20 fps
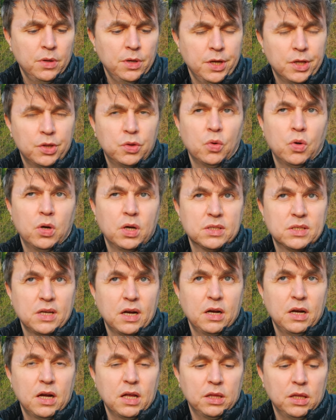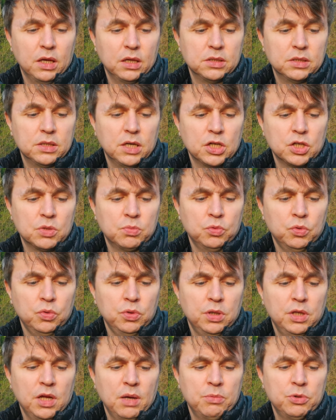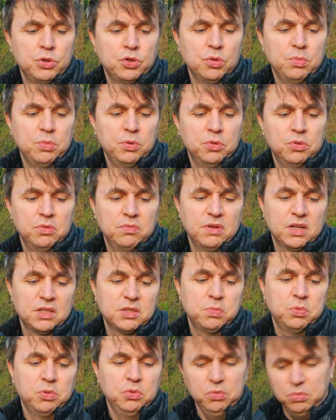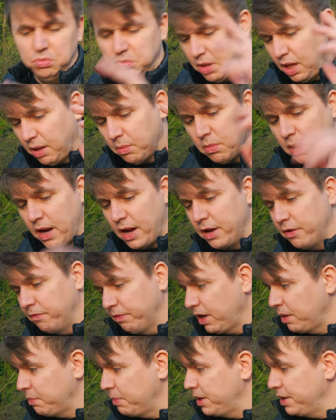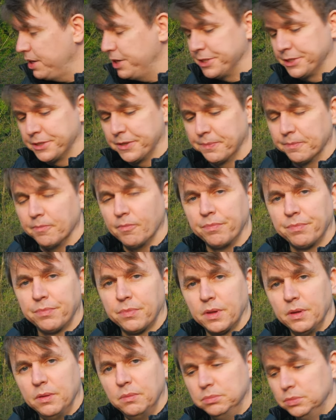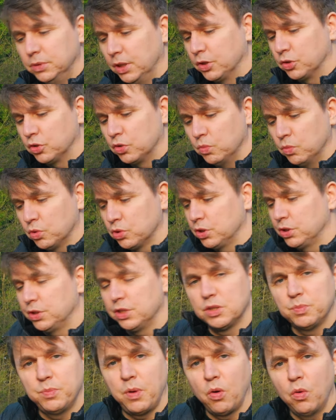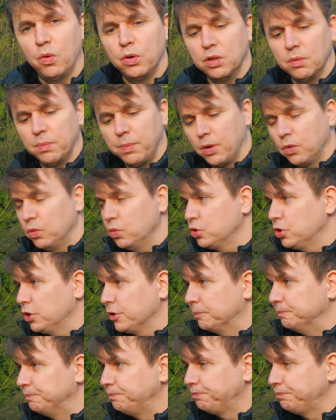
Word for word: Это только закат, так скажем. Ну и там еще минут 20 будет. Ну, и нормально, время есть. Так что можно сейчас спокойно покушать.